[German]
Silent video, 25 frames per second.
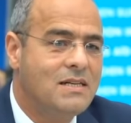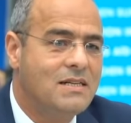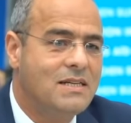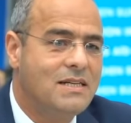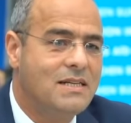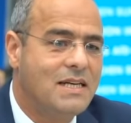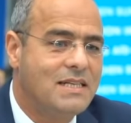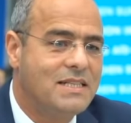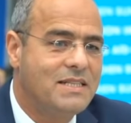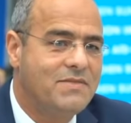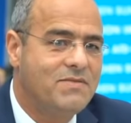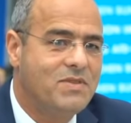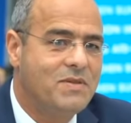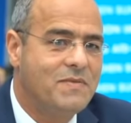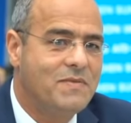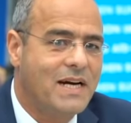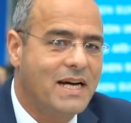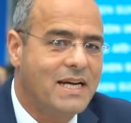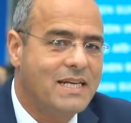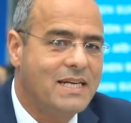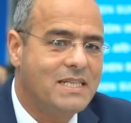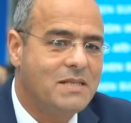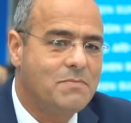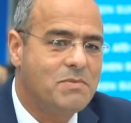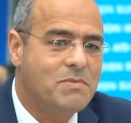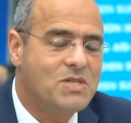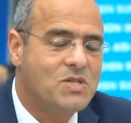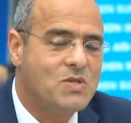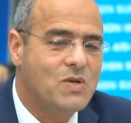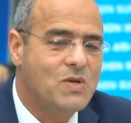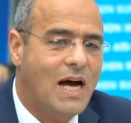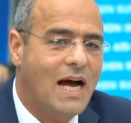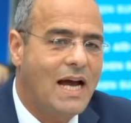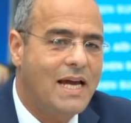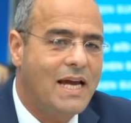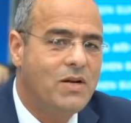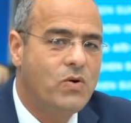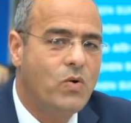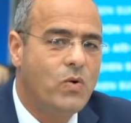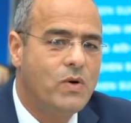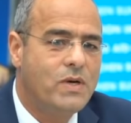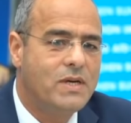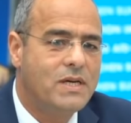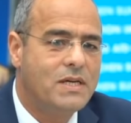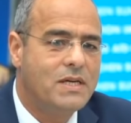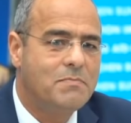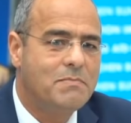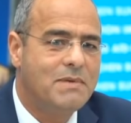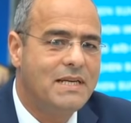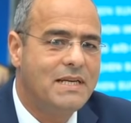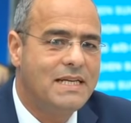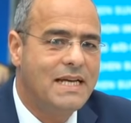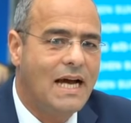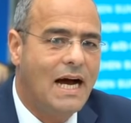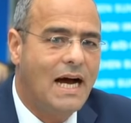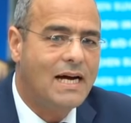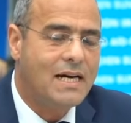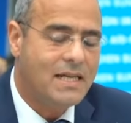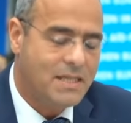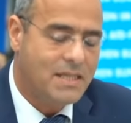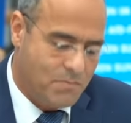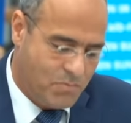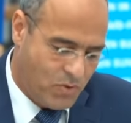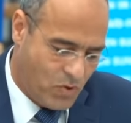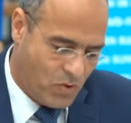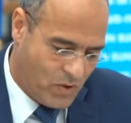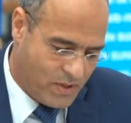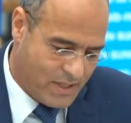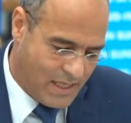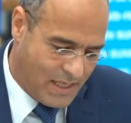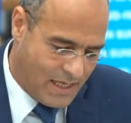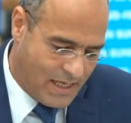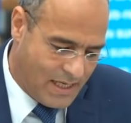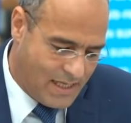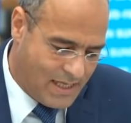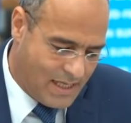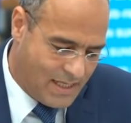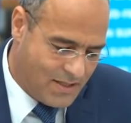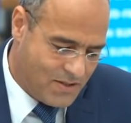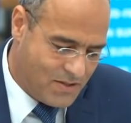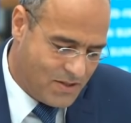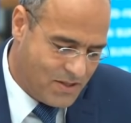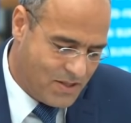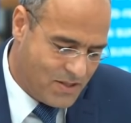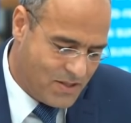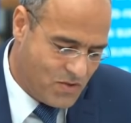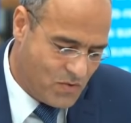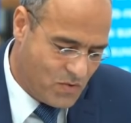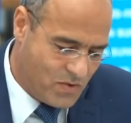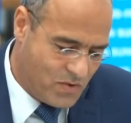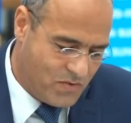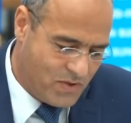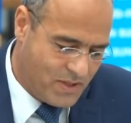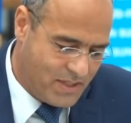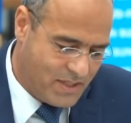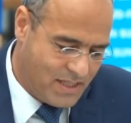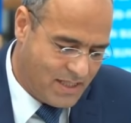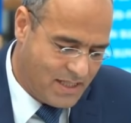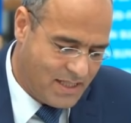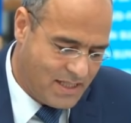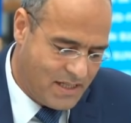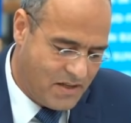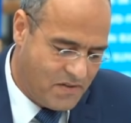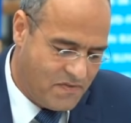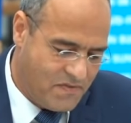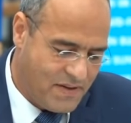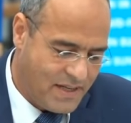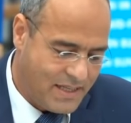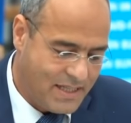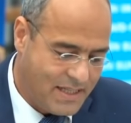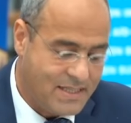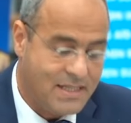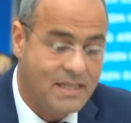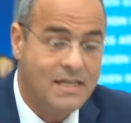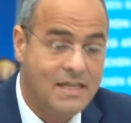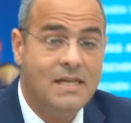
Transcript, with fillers: je nachdem wie man rechnet, bis zu 100 Milliarden pro Jahr allein durch diesen unverdienten Effekt.